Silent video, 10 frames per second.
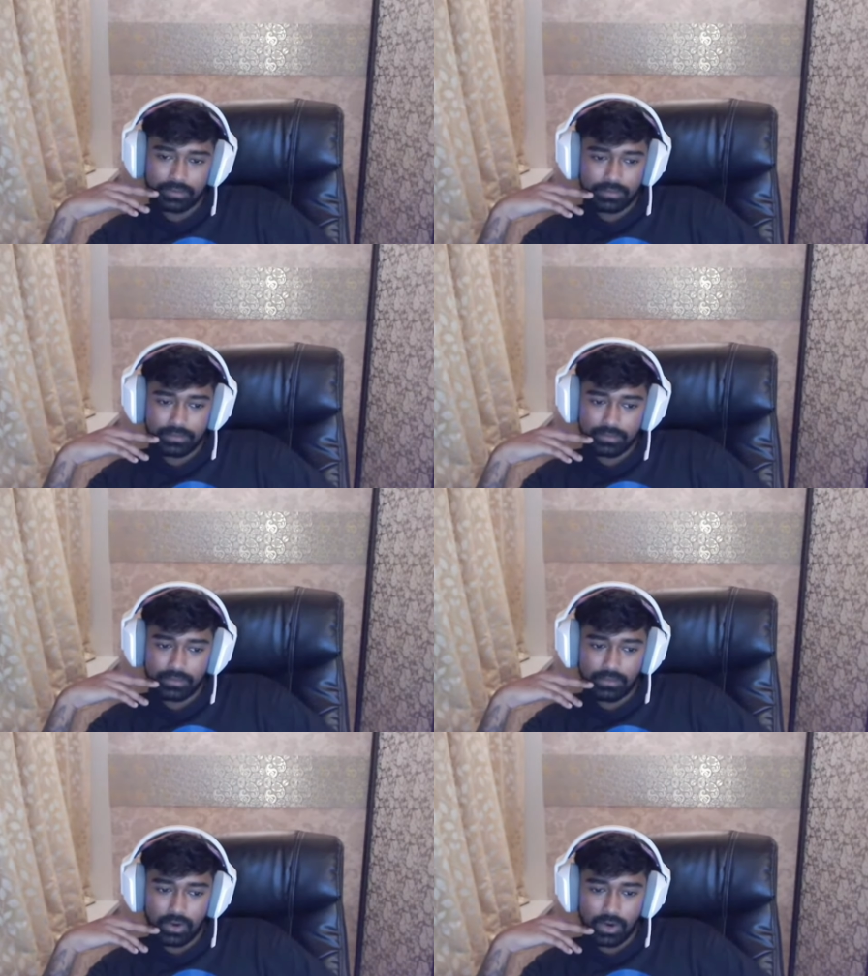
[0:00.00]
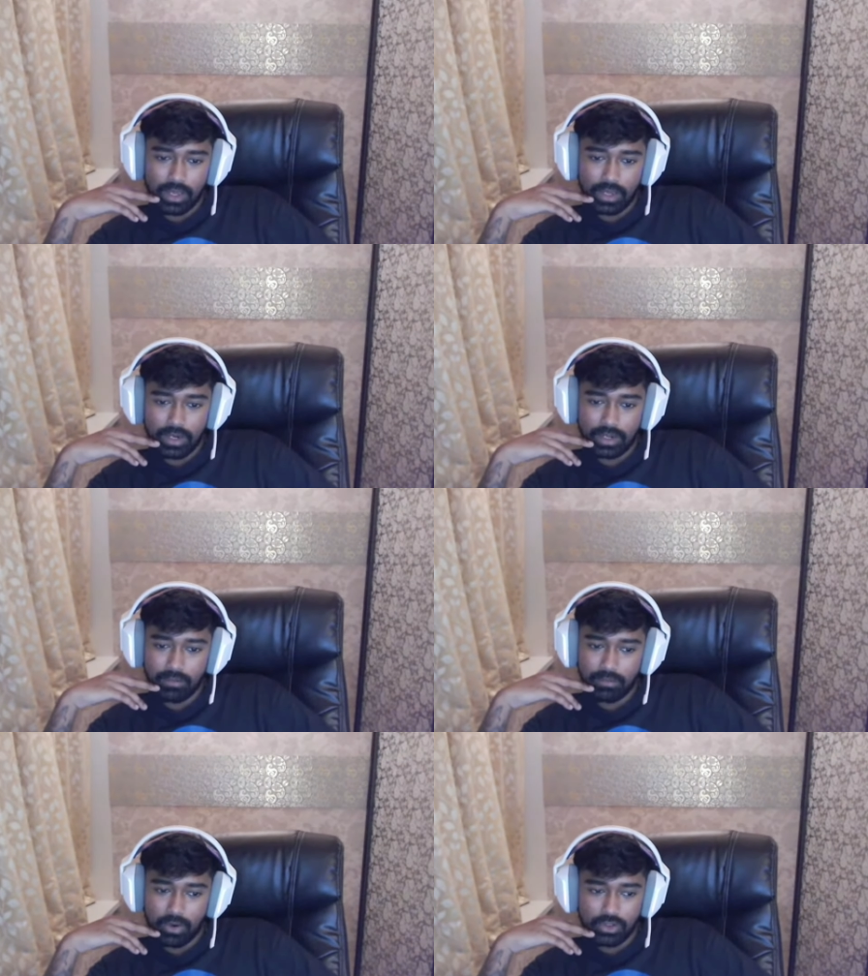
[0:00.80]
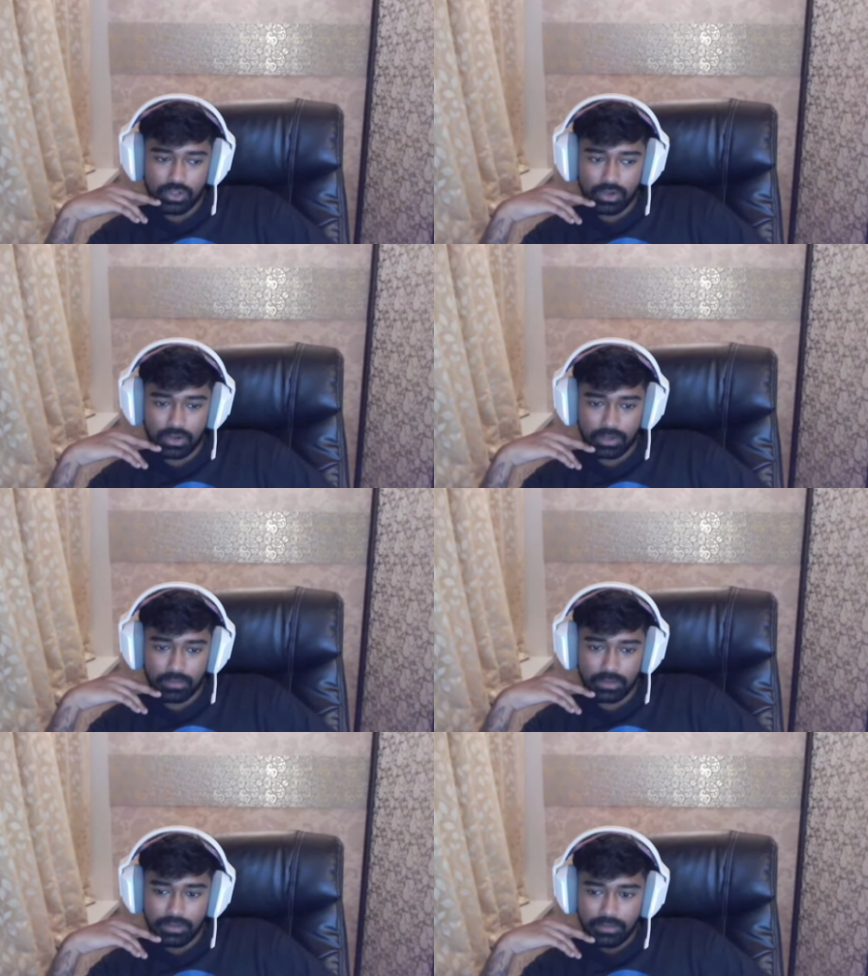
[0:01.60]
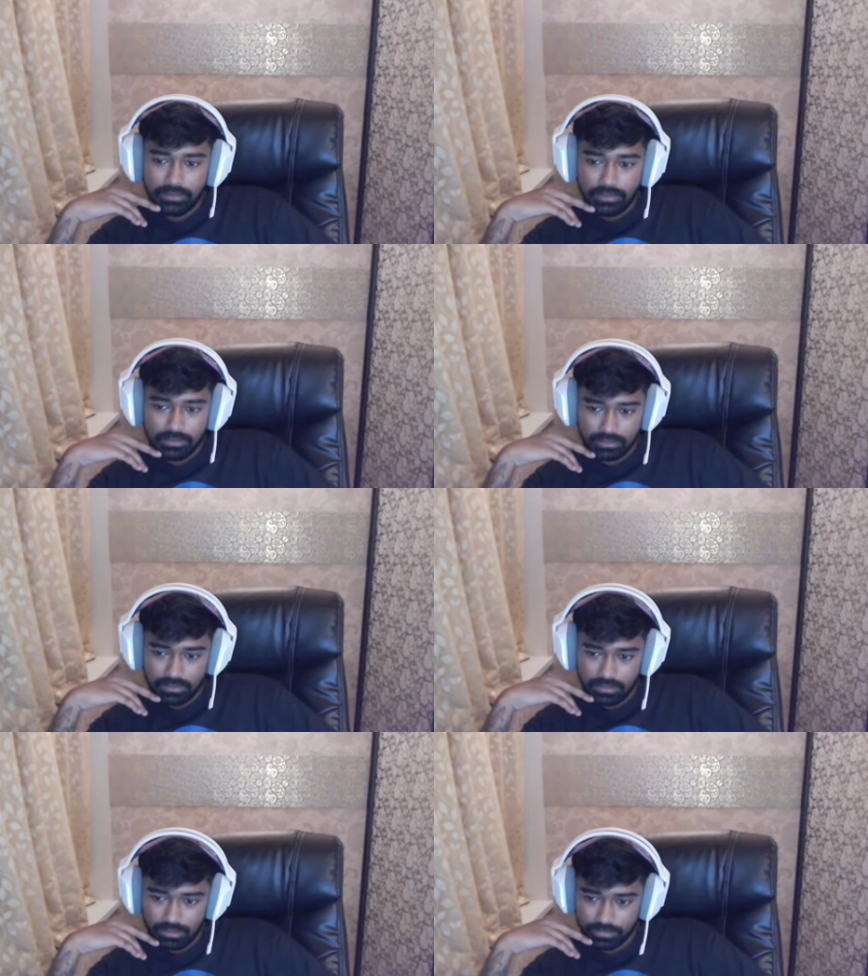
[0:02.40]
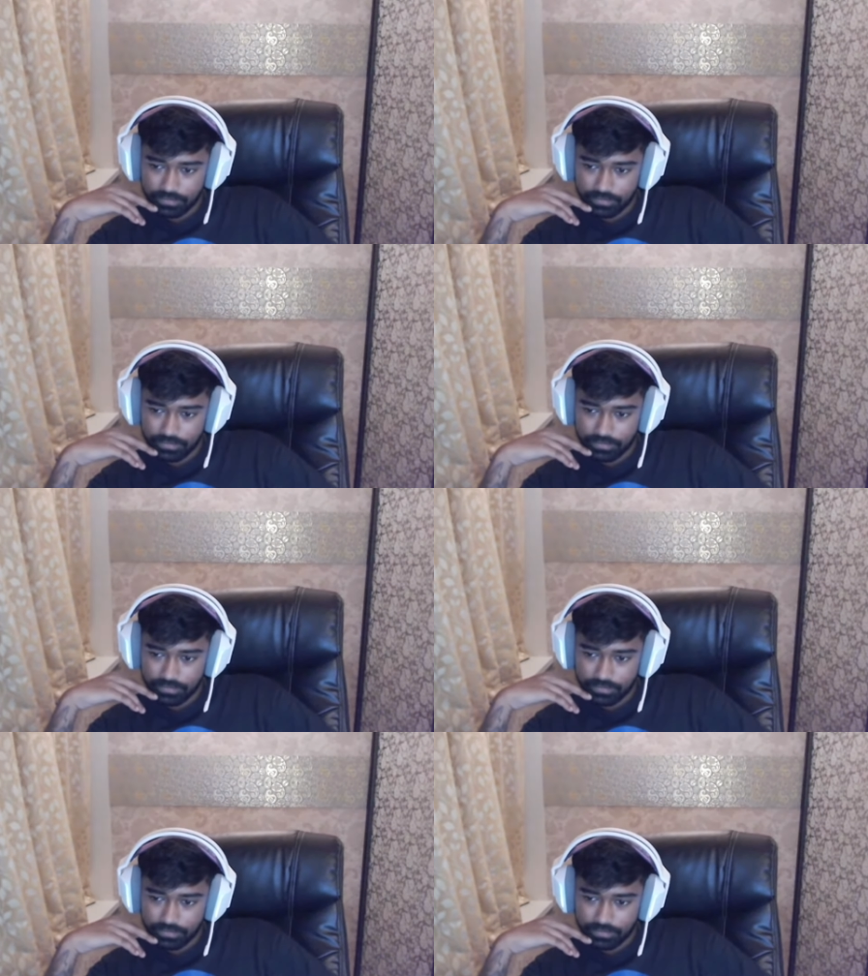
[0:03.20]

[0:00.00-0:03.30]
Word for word: गॉड लाइक का ये टाइम बहुत स्ट्रांग टीम है कोई बेचता ना सॉरी खुश